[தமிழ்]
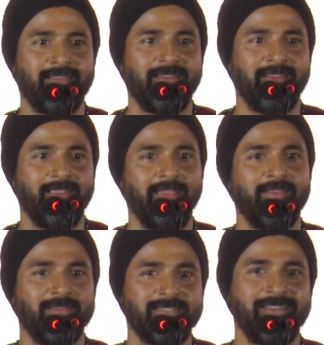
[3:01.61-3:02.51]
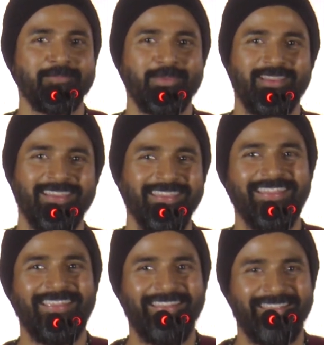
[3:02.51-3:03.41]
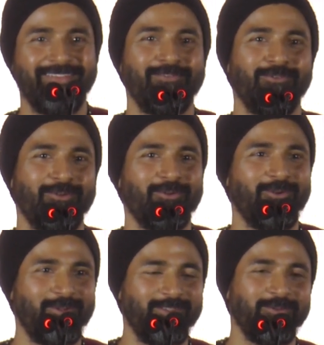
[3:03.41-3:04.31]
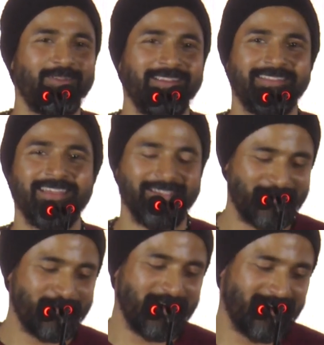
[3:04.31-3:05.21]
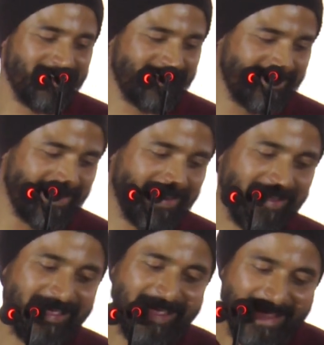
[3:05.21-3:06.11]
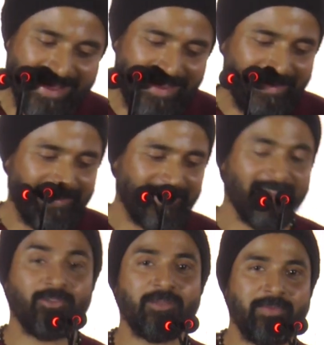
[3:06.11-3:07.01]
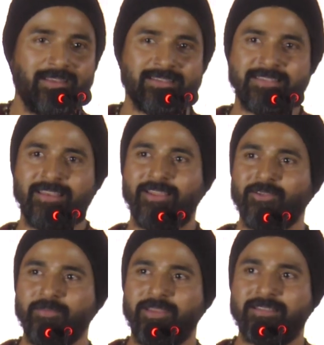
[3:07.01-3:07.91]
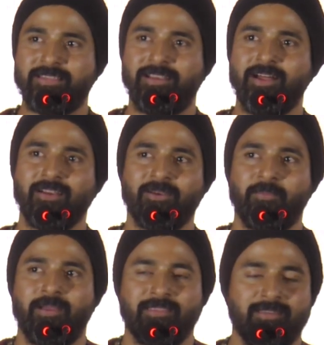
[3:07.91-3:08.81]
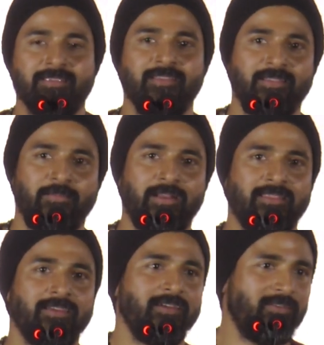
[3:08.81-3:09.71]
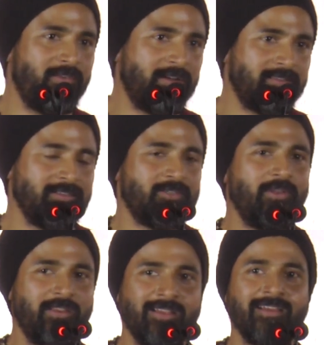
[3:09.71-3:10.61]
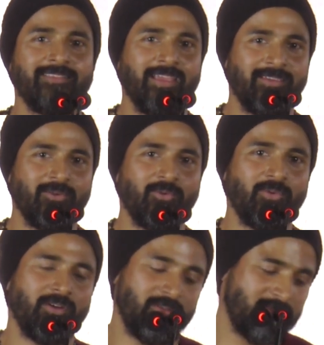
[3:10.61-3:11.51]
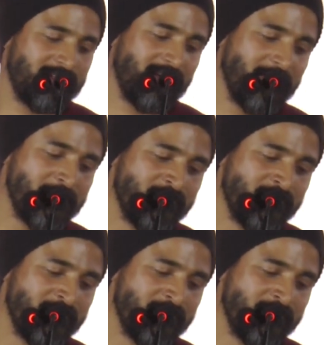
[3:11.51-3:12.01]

சார் நீங்கள் வச்ச நம்பிக்கை இன்னைக்கு இவ்வளோ தூரம் கொண்டு வந்து விட்டுருக்கு தேங்க்யூ பாண்டியராஜ் சார் அண்ட் கௌதம் மேனன் சார் கௌதம் மேனன் சார் டாக்டர் பார்த்துட்டு இந்த படத்துக்கு வாழ்த்து சொல்லியிருக்காங்க தேங்க்யூ கௌதம் சார்